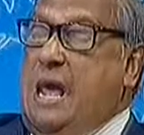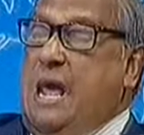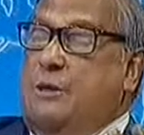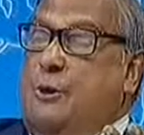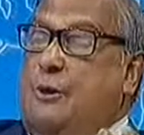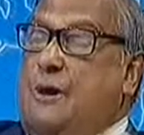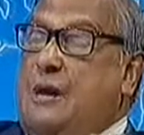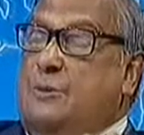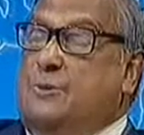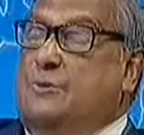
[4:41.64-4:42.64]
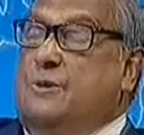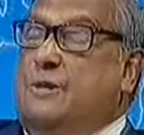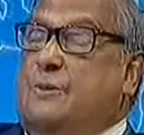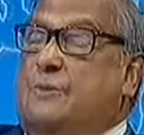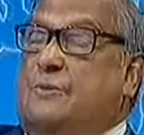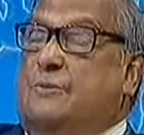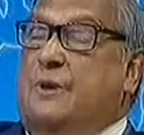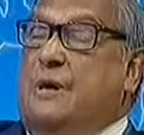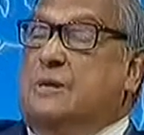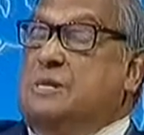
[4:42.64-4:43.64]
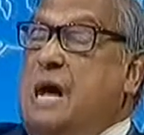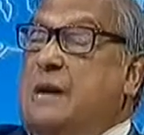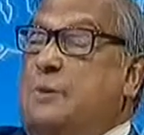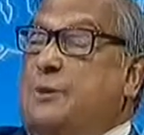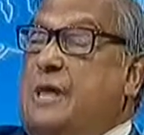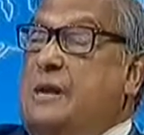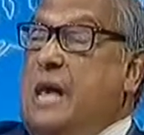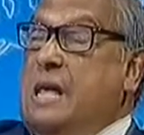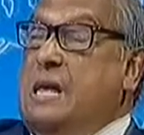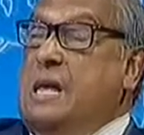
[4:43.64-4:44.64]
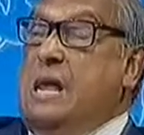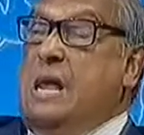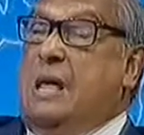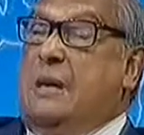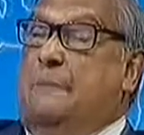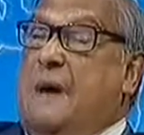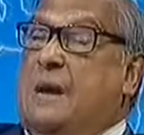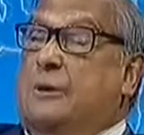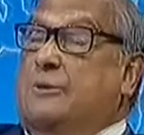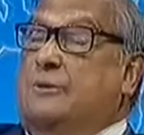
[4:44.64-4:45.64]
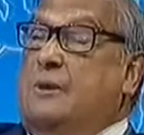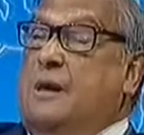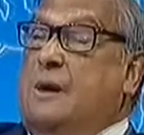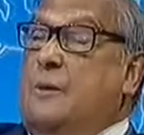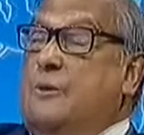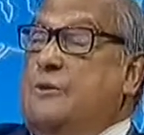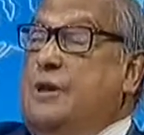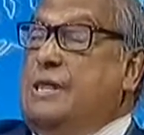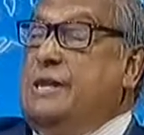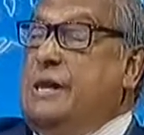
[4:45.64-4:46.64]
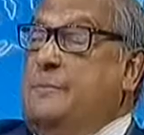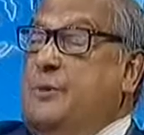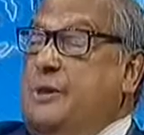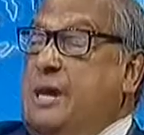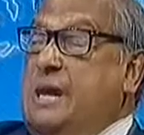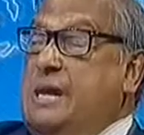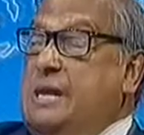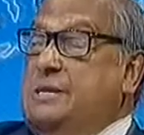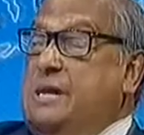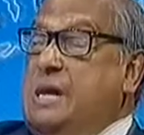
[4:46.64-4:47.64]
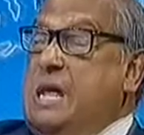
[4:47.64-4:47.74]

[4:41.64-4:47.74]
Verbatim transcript: এই ধরনের যুক্তিরও কোনো সারবত্তা নাই ভারত গণতান্ত্রিক পথে এগিয়েছে